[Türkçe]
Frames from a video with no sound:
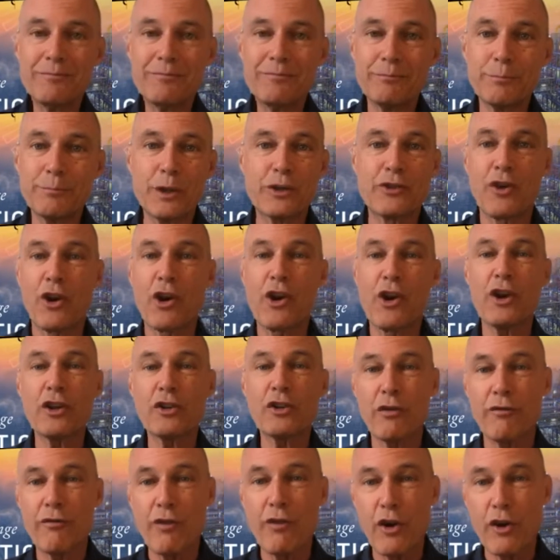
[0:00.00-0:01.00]
Aynı
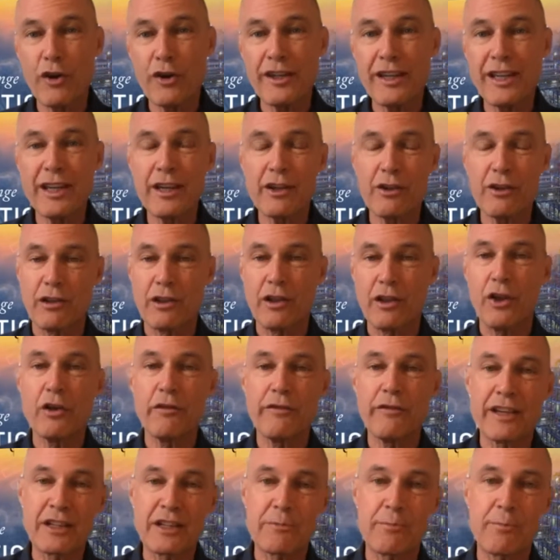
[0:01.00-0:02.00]
zamanda çok
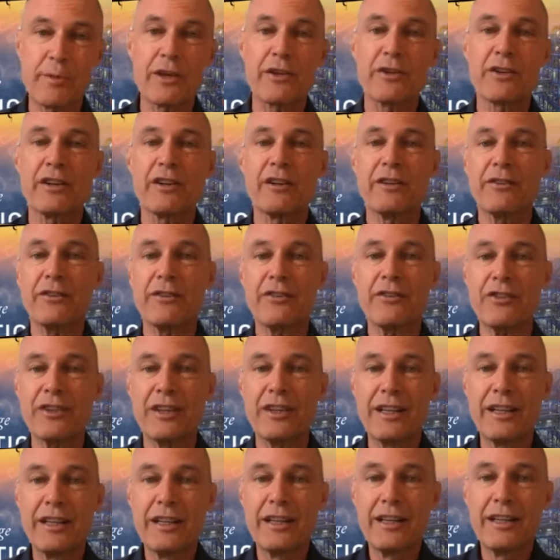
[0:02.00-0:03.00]
şey öğrendik.
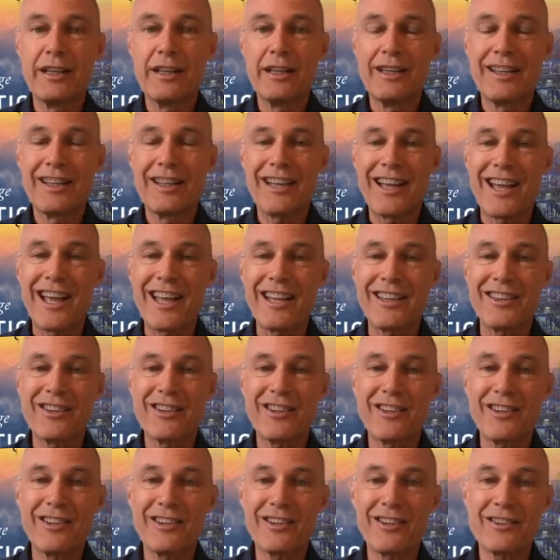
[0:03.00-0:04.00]
Çok
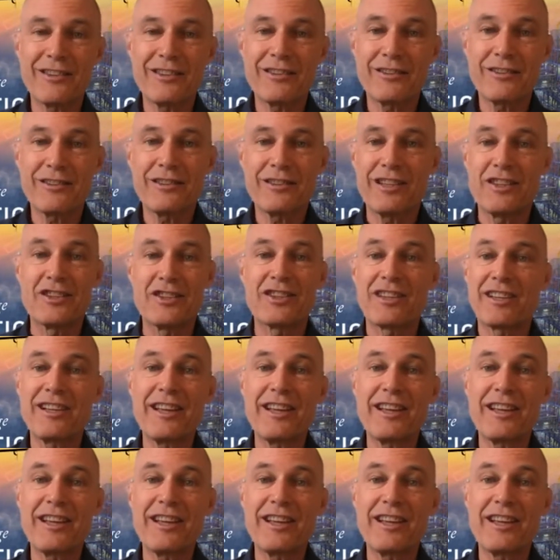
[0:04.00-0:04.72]
deneyim edindik.